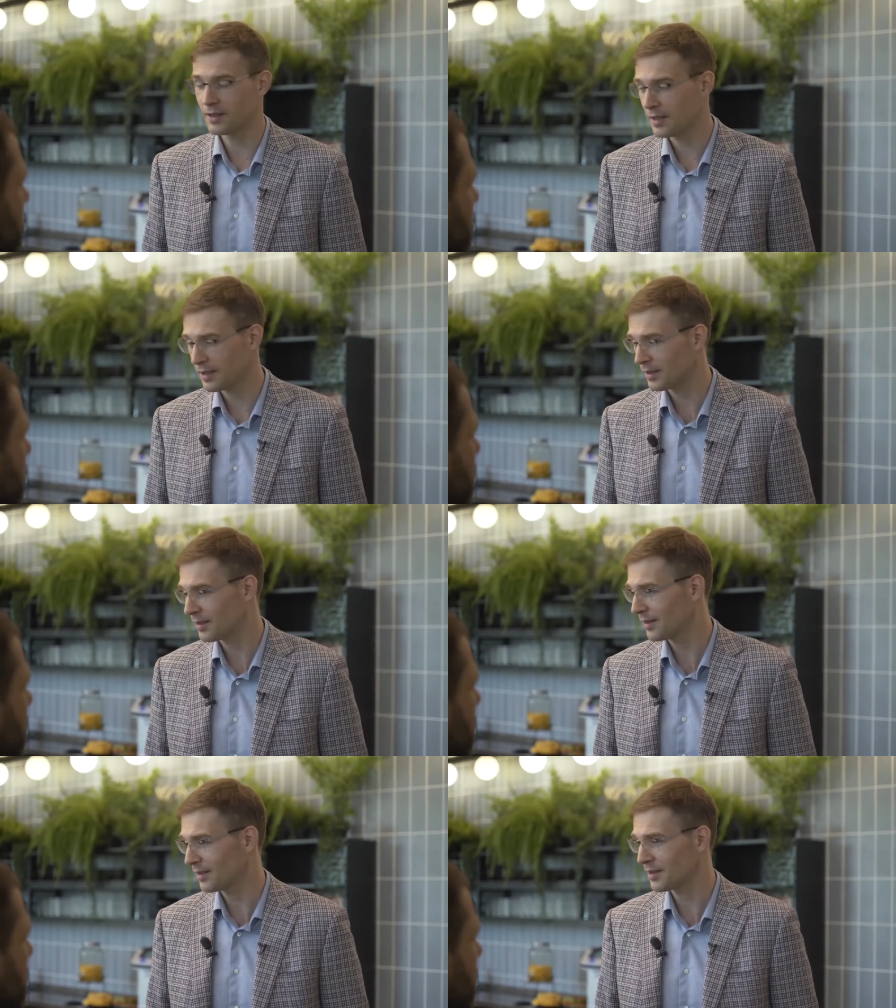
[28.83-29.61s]
ты
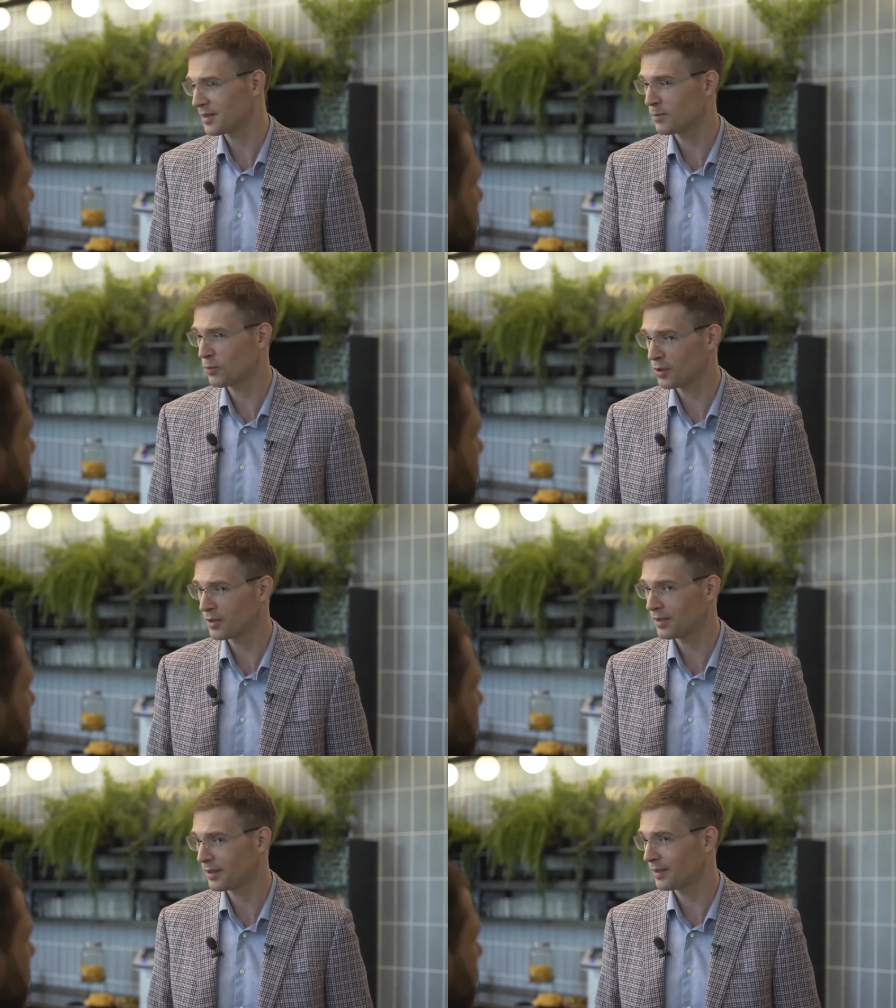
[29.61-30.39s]
э, смог
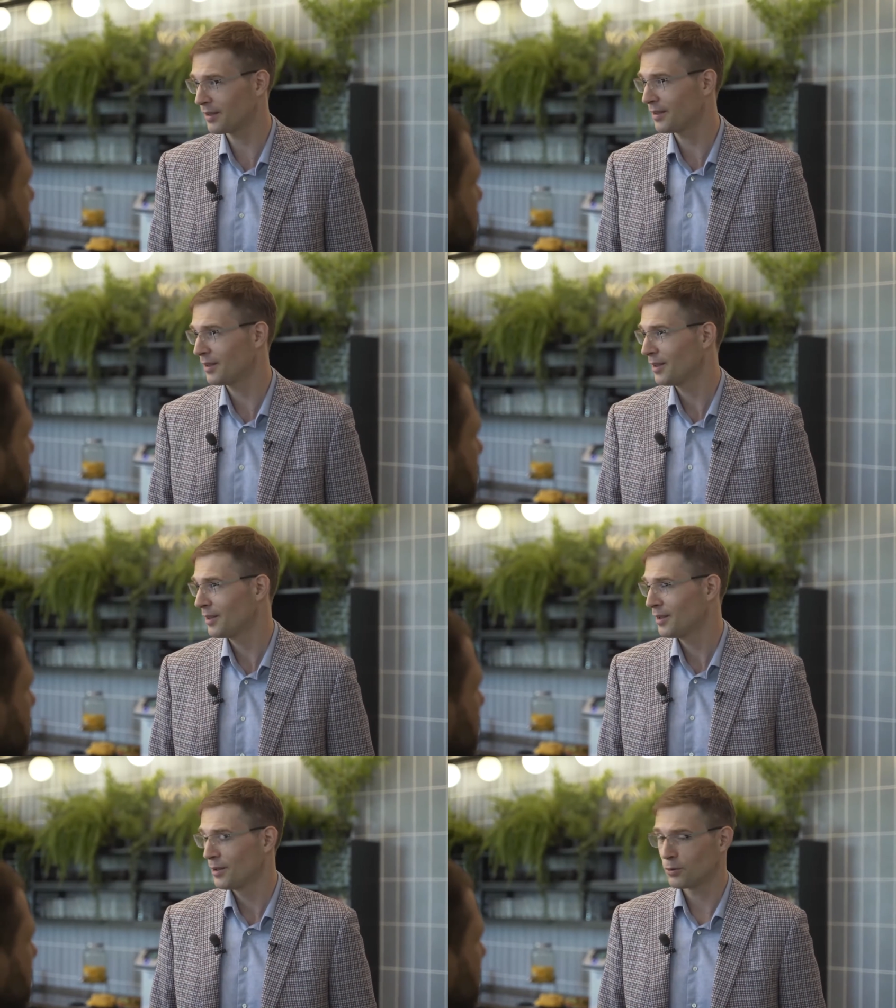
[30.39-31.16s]
э,
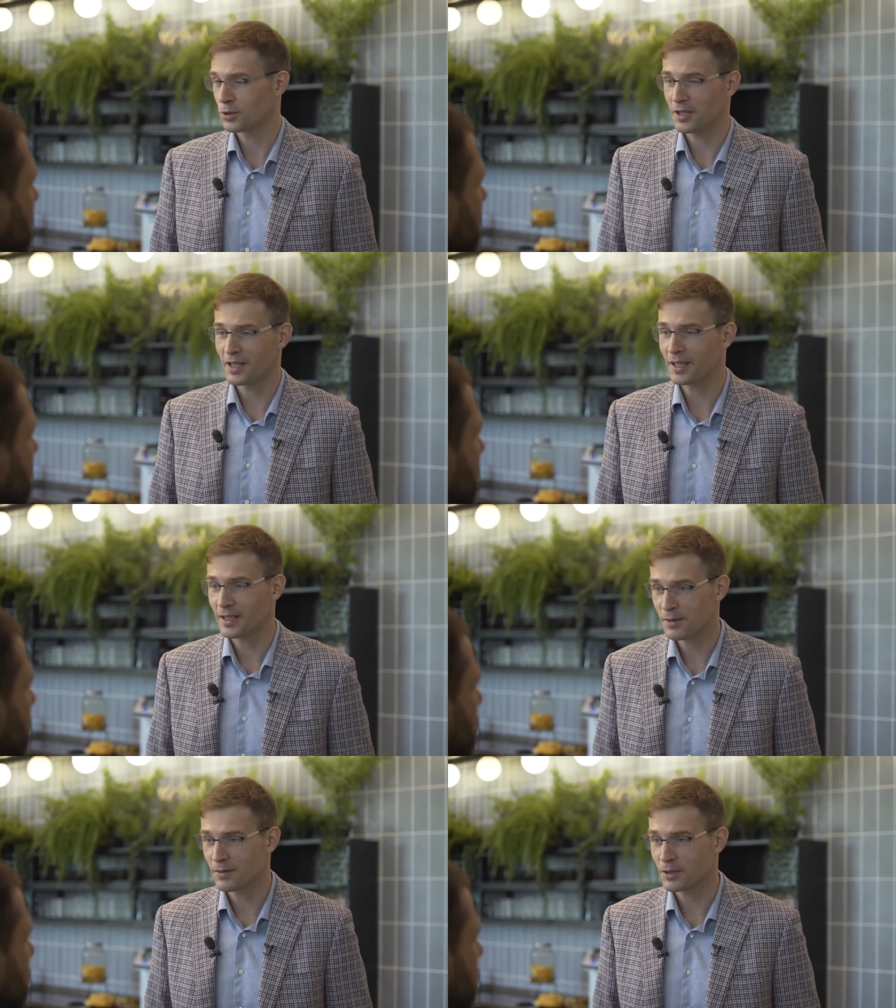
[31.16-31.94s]
уже
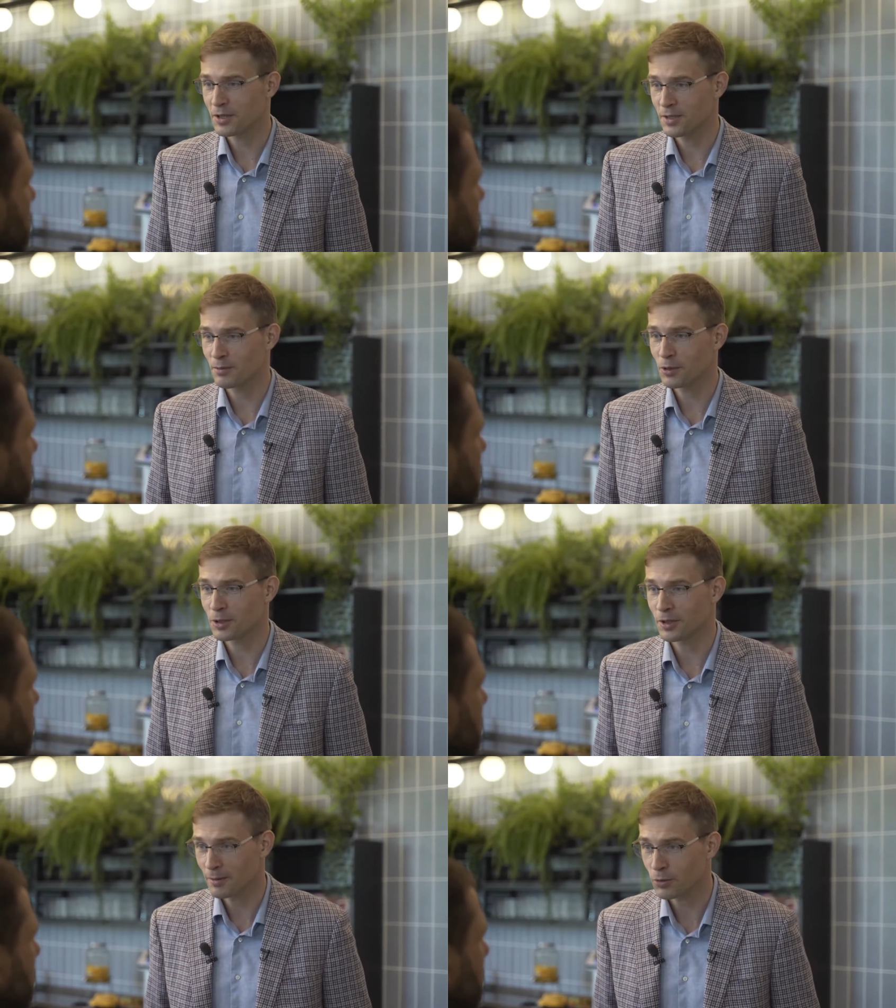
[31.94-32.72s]
никогда в своей жизни
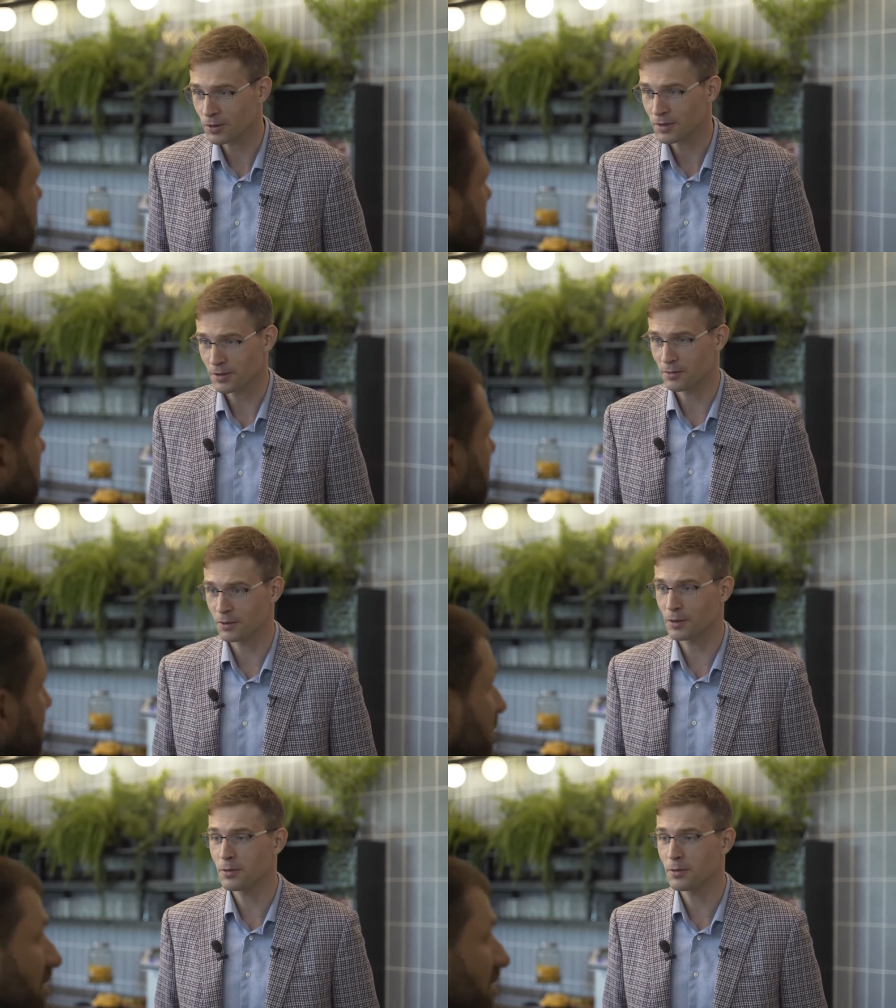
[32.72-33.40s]
больше не работать. Вот